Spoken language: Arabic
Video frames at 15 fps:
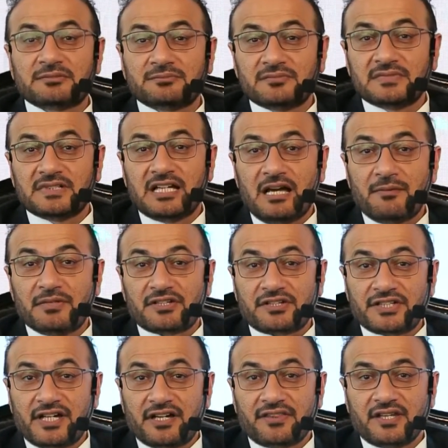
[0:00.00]
عدم عمل
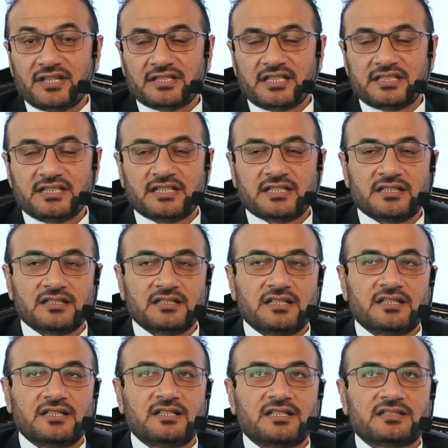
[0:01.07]
الرياضه يعني انا
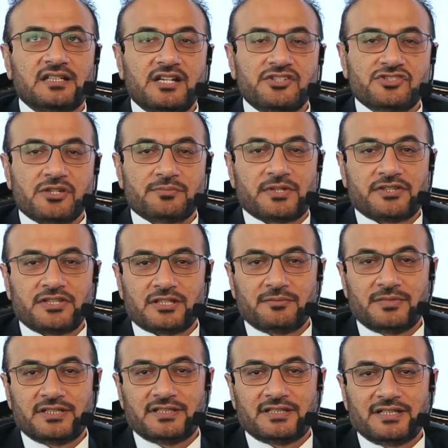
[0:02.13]
اتعجب كثير
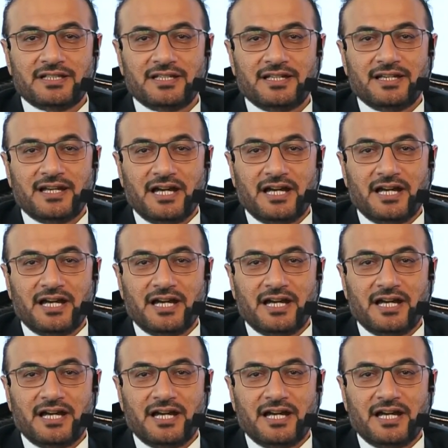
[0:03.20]
من